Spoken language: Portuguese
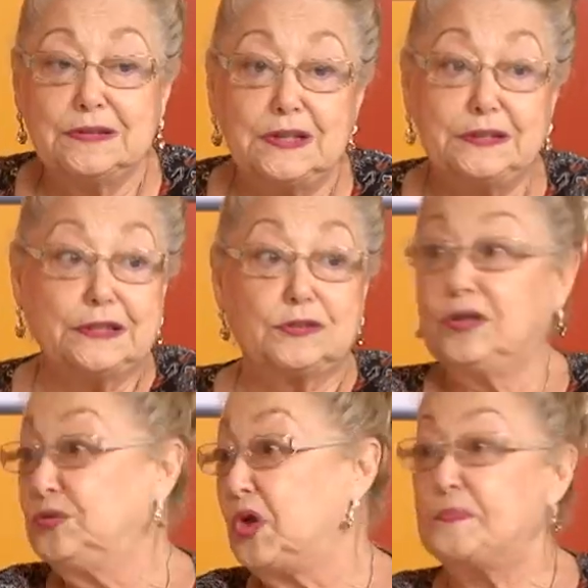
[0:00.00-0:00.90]
eu disse,
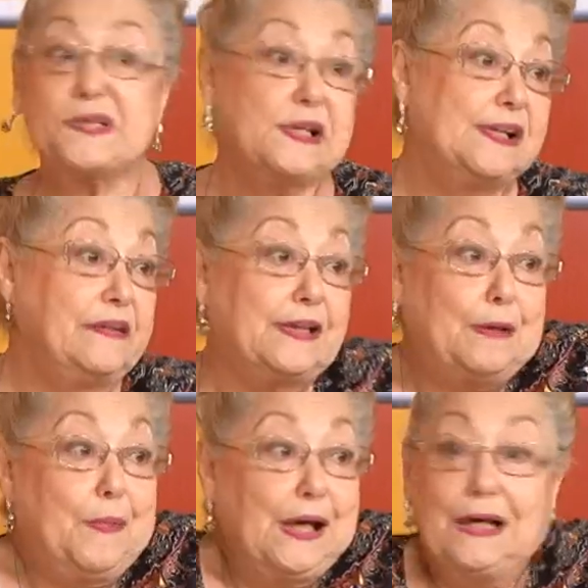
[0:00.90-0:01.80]
eu estou precisando
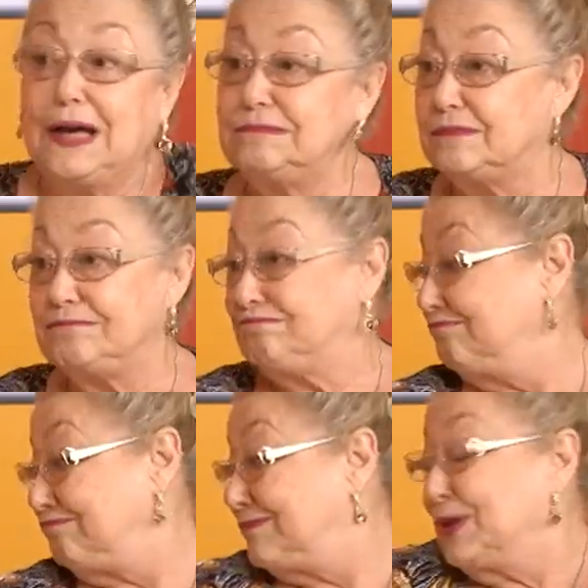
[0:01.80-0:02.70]
trabalhar.
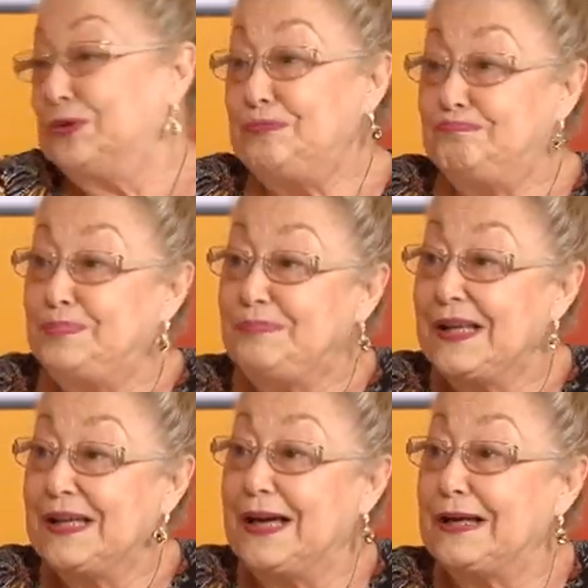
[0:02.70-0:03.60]
Então,
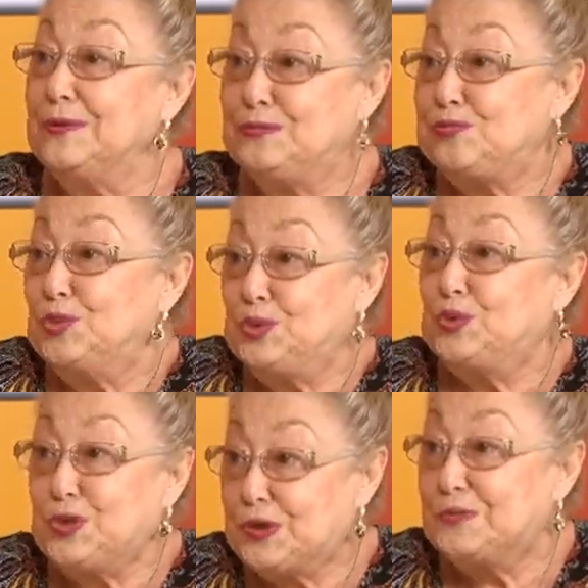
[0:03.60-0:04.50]
eram os
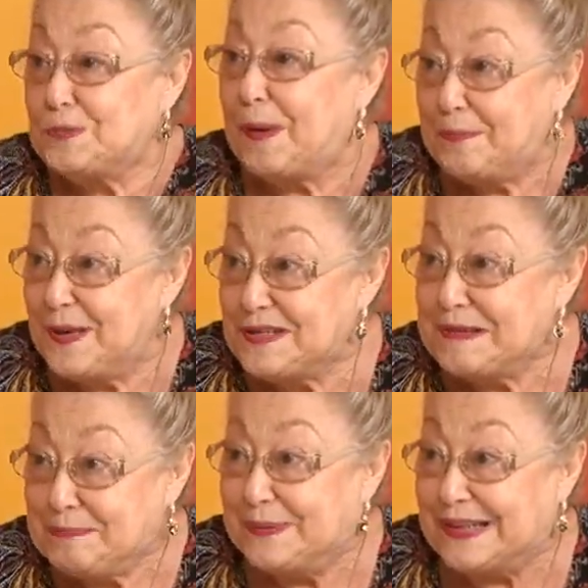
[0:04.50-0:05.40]
últimos papéis
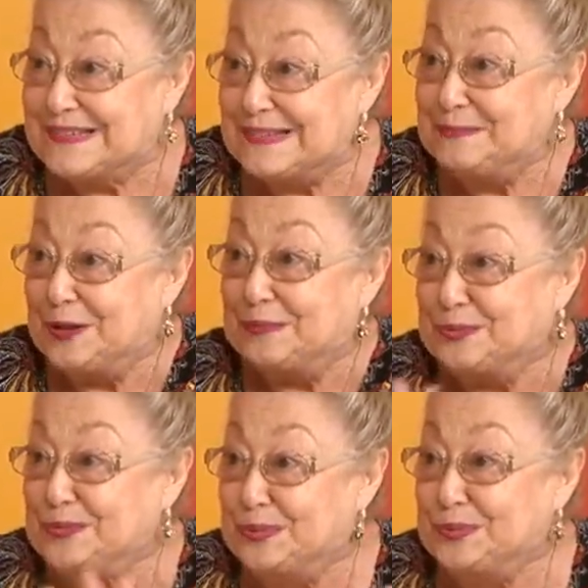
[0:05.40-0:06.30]
da peça mesmo,
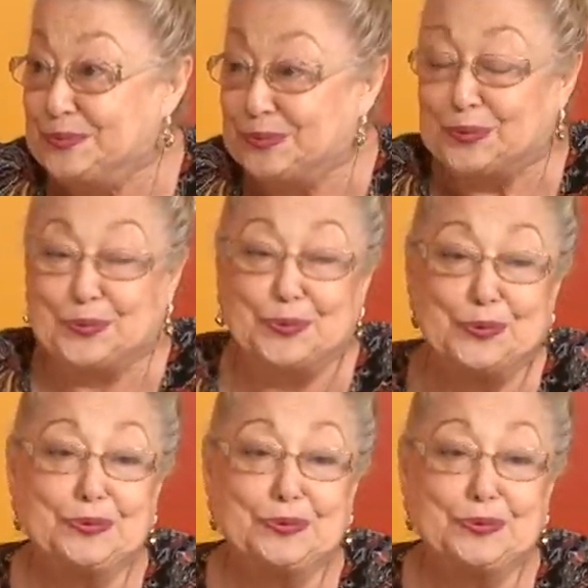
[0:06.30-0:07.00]
do, do couro.